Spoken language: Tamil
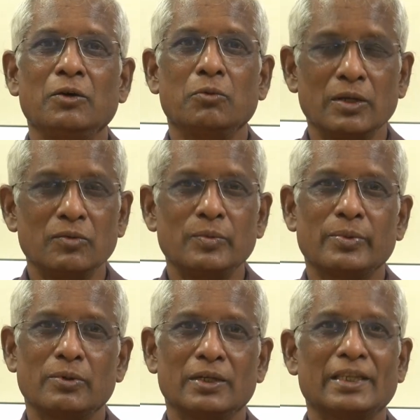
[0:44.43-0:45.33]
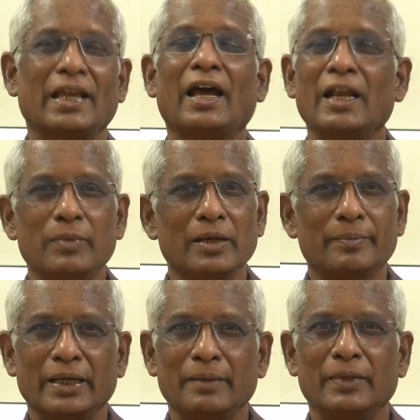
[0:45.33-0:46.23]
உணவுப் பொருள் தயாரிப்பில்
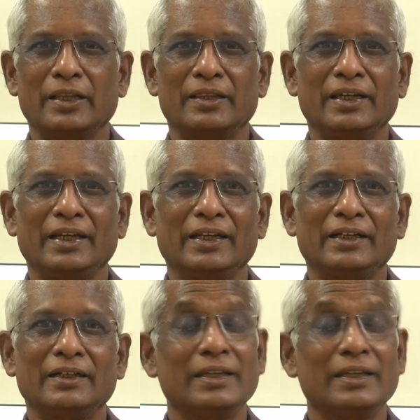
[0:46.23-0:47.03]
பயன்படுத்தினீங்கன்னா